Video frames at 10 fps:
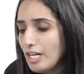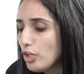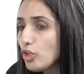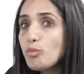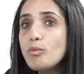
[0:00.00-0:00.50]

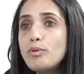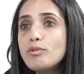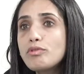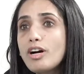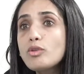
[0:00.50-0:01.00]
Alors comme on peut
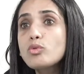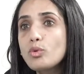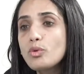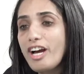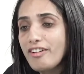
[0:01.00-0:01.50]
le voir
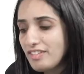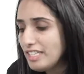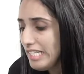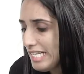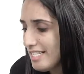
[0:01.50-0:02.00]
sur le graphique qui